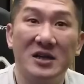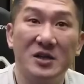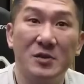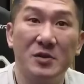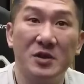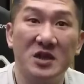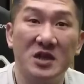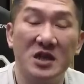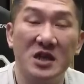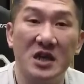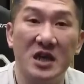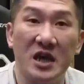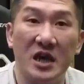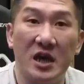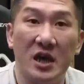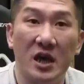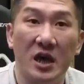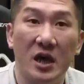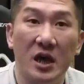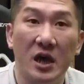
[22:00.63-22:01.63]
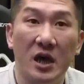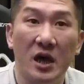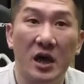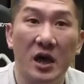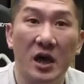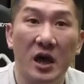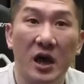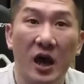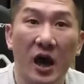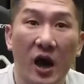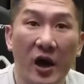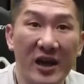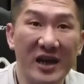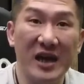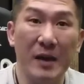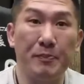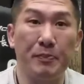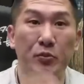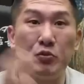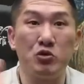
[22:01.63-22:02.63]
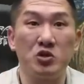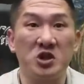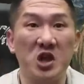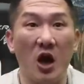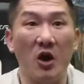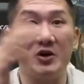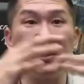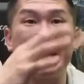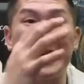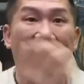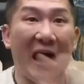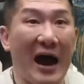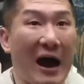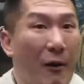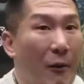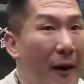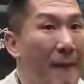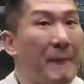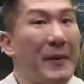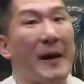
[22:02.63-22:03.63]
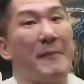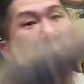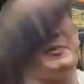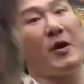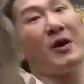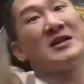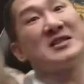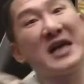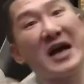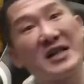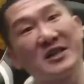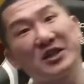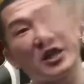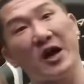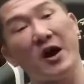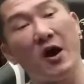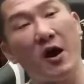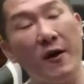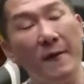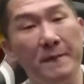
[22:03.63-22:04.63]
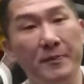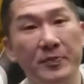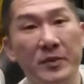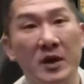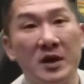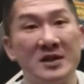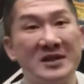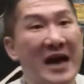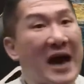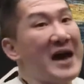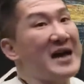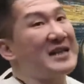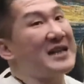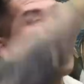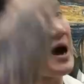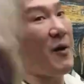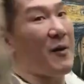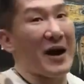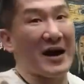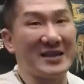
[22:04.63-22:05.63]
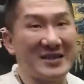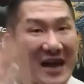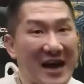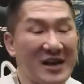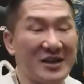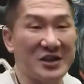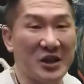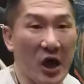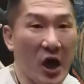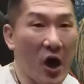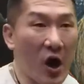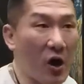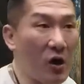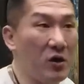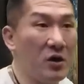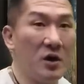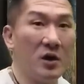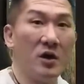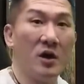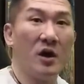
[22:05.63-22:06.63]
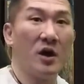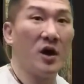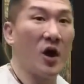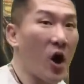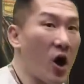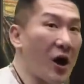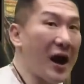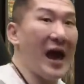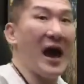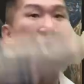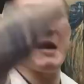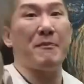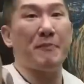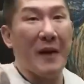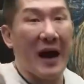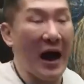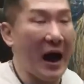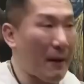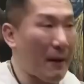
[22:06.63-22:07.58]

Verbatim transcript: 不是？哦，一个捕兽夹往旁边往上丢，菜刀往上丢，罗赖把